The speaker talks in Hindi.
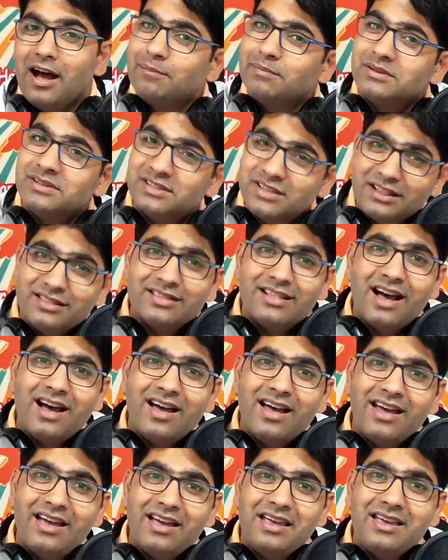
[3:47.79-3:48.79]
आप
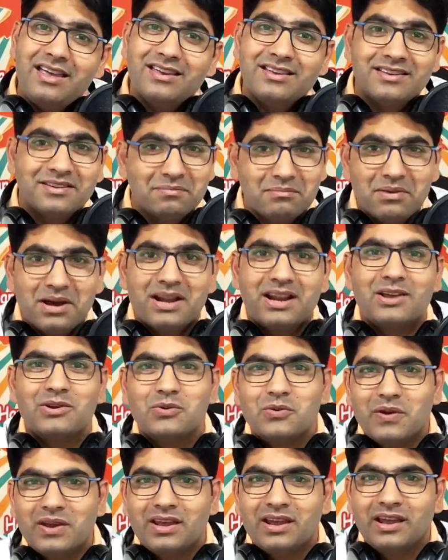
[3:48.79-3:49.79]
जिंदा हैं कि मरे
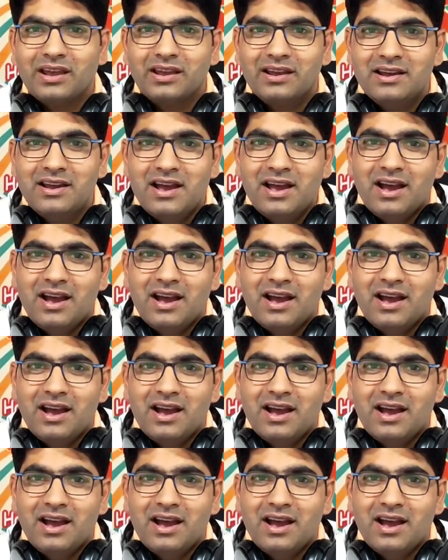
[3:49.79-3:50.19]
हुए हैं